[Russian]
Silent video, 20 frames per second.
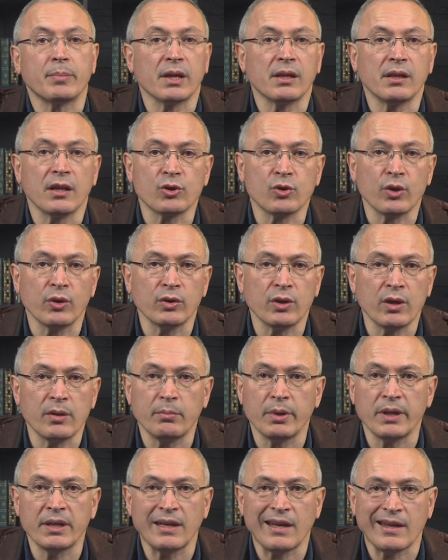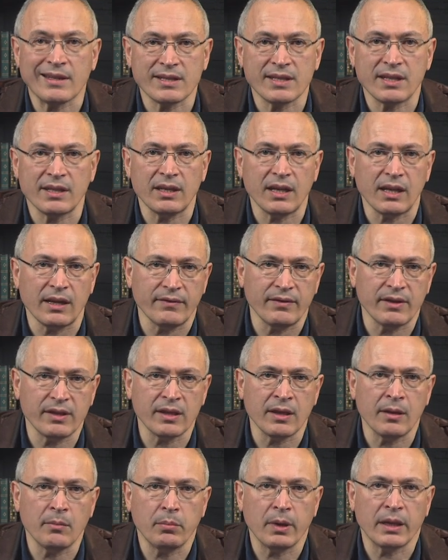приглашенные бы не оценили,
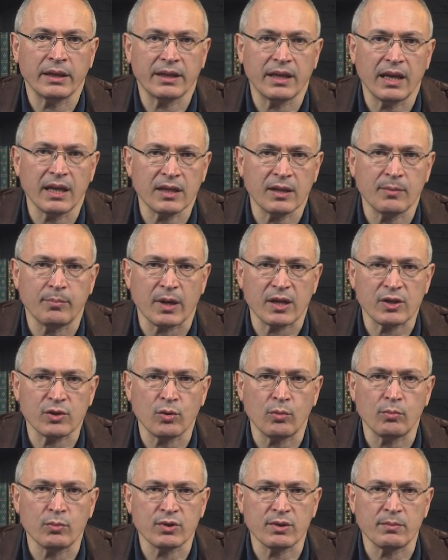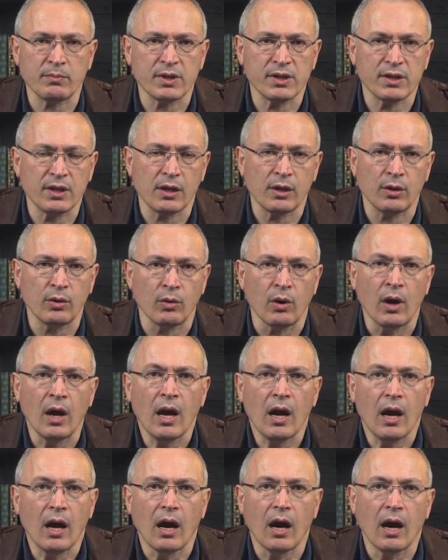ведь на банкет к простому заместителю
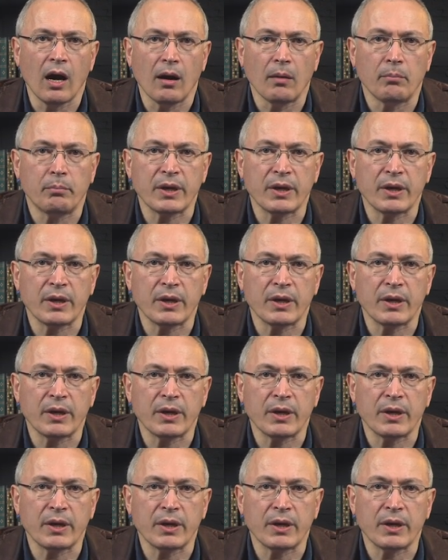а,